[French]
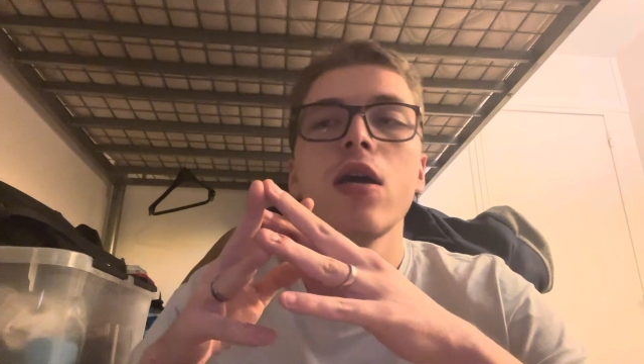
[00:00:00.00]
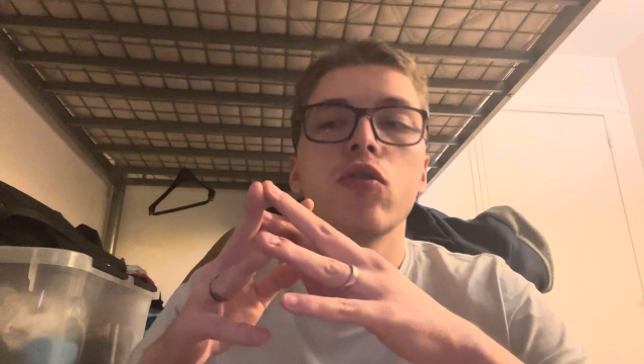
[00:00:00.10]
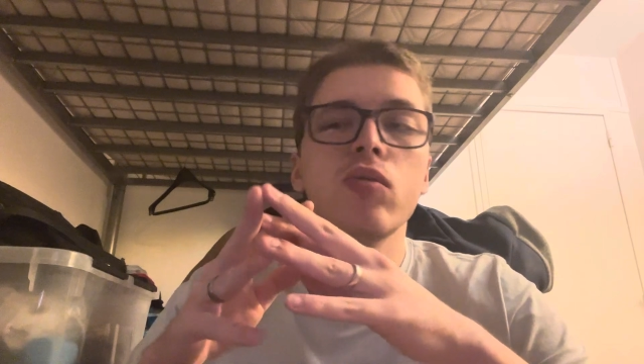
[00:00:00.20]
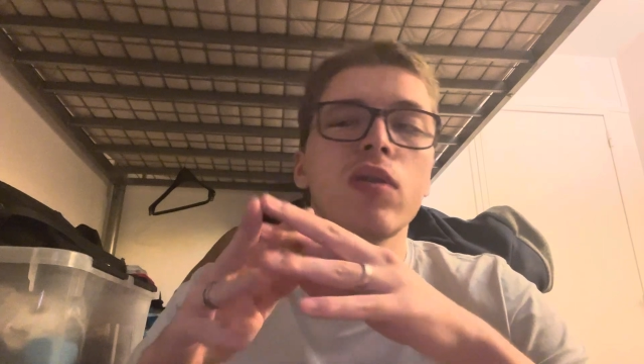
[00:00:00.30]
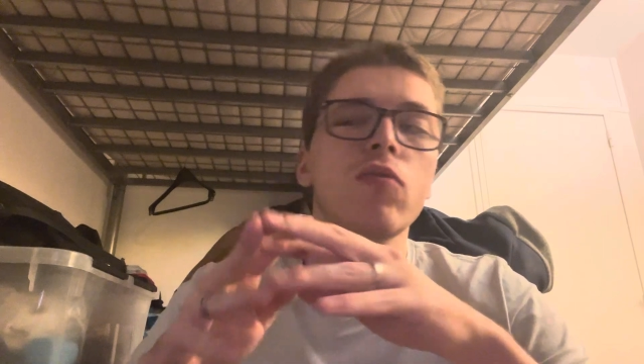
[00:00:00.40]

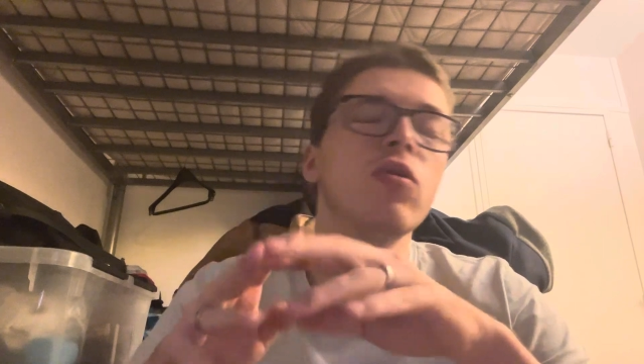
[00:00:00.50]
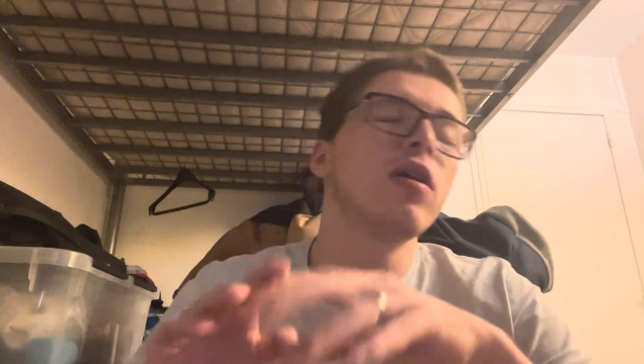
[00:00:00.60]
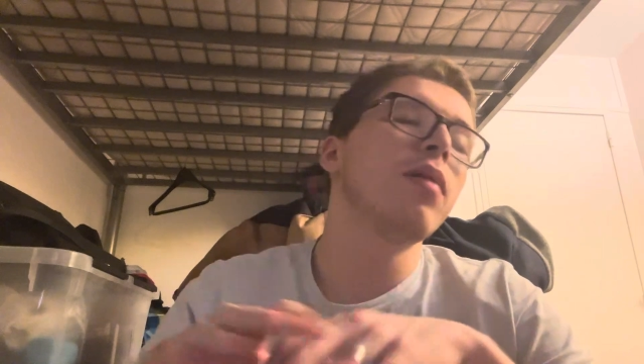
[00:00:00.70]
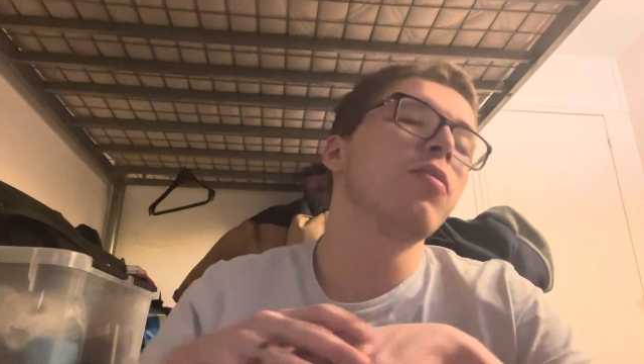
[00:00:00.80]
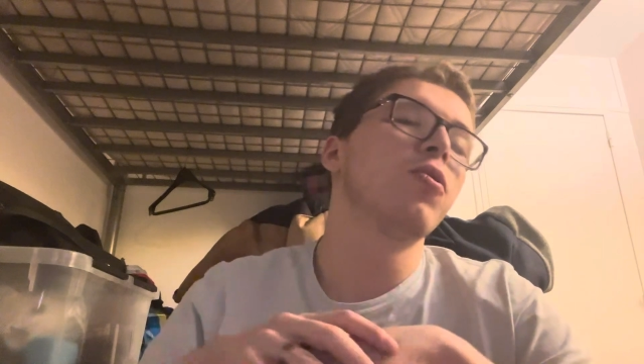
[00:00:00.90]
Je vous avoue quand
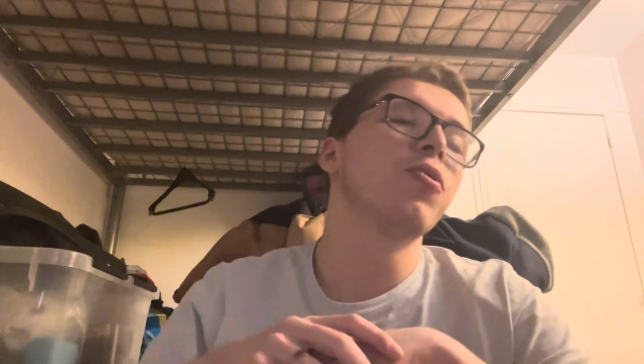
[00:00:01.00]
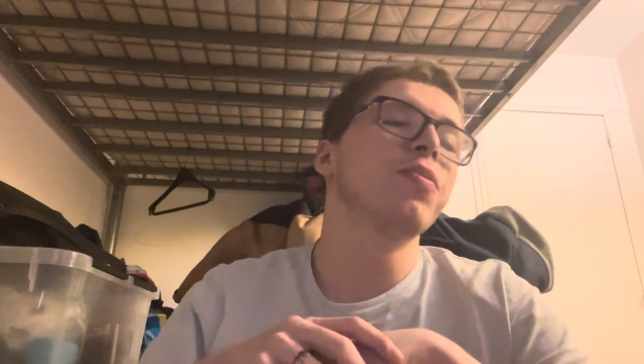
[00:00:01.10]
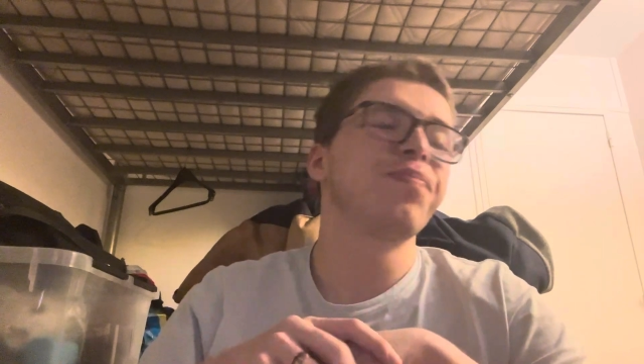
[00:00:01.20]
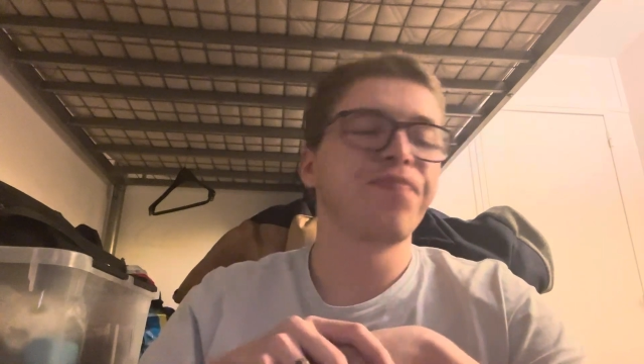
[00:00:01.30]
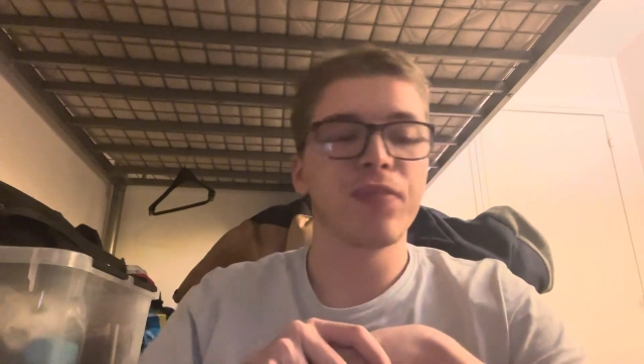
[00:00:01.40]
même que,
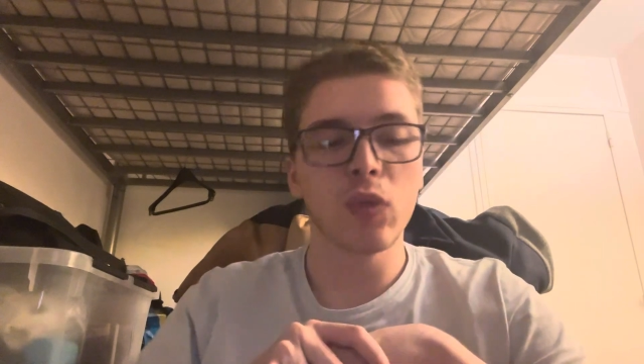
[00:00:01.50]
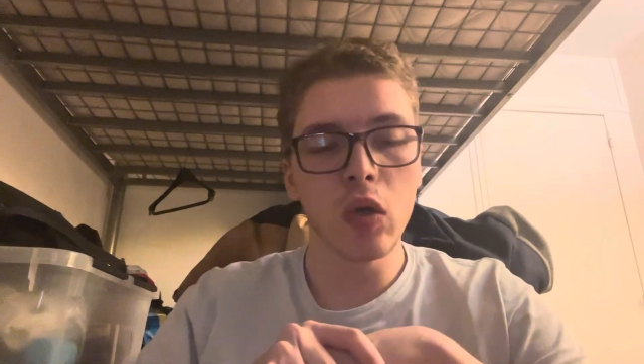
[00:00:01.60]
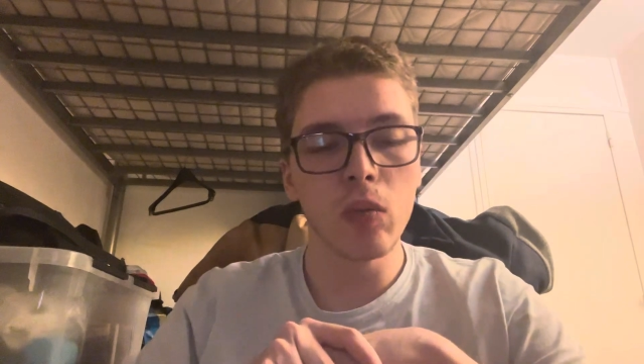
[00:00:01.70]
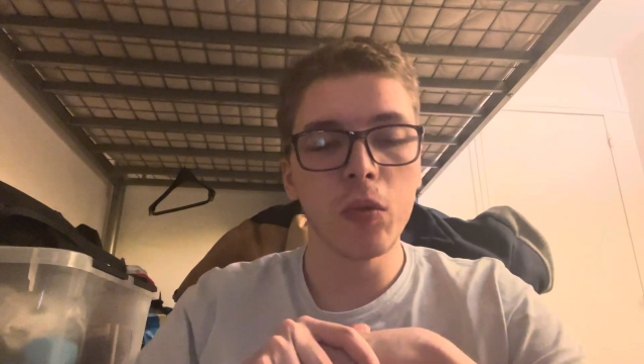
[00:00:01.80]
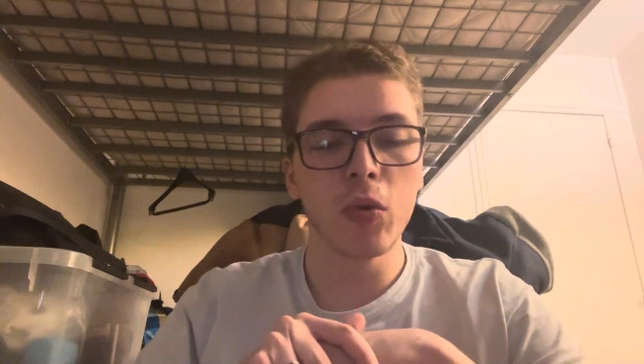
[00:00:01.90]

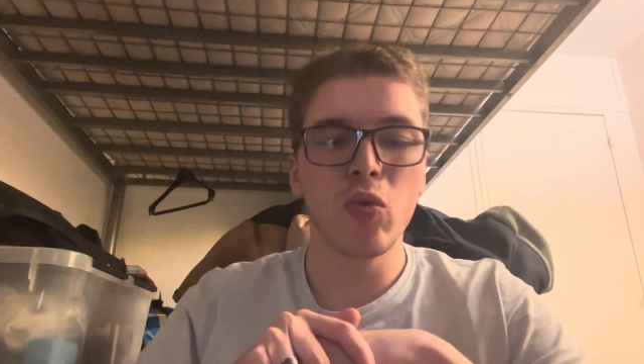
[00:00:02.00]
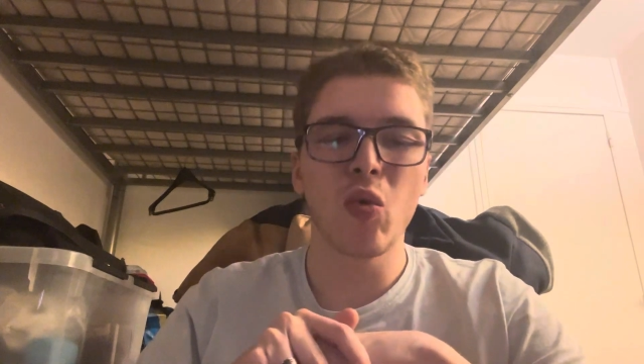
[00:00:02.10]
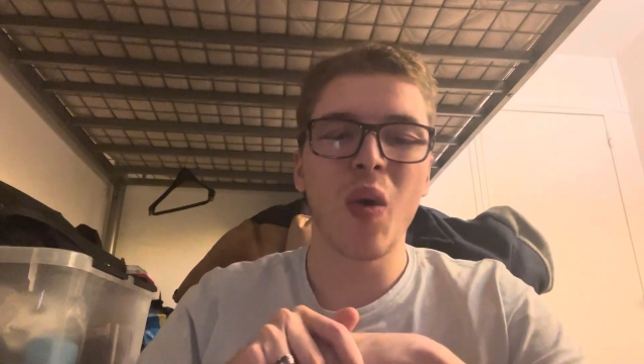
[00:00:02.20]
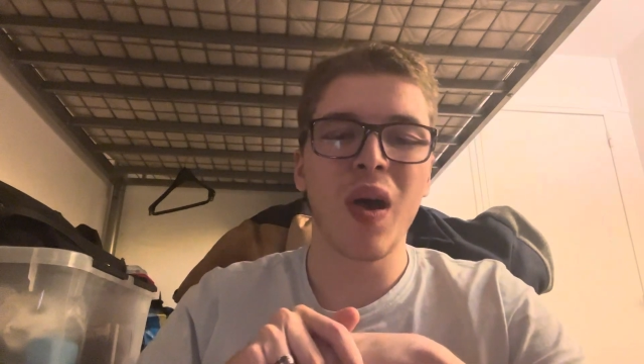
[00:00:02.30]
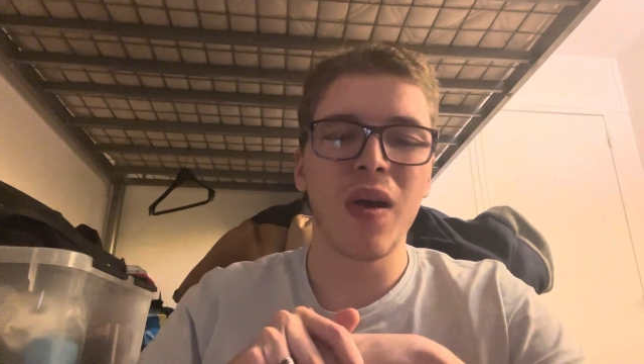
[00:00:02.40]
au moment du
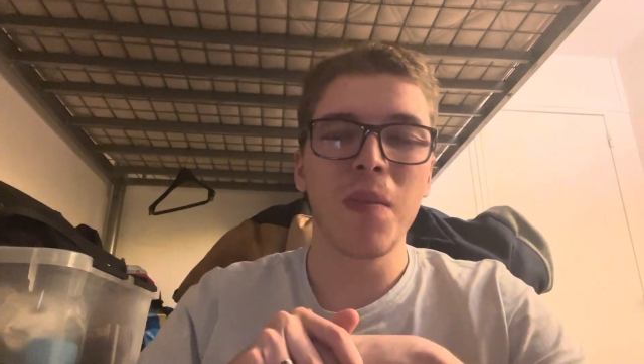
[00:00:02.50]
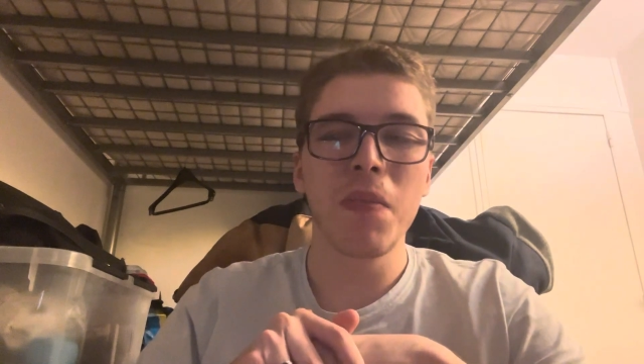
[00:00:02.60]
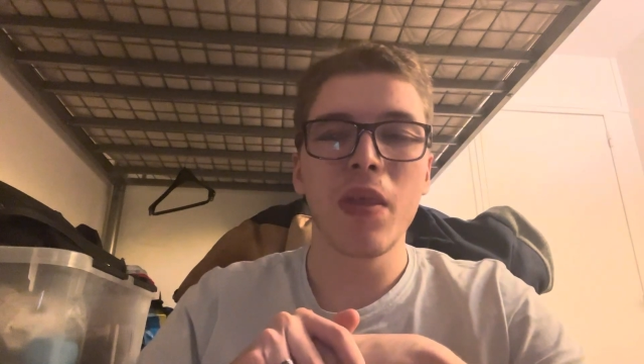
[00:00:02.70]
3-1,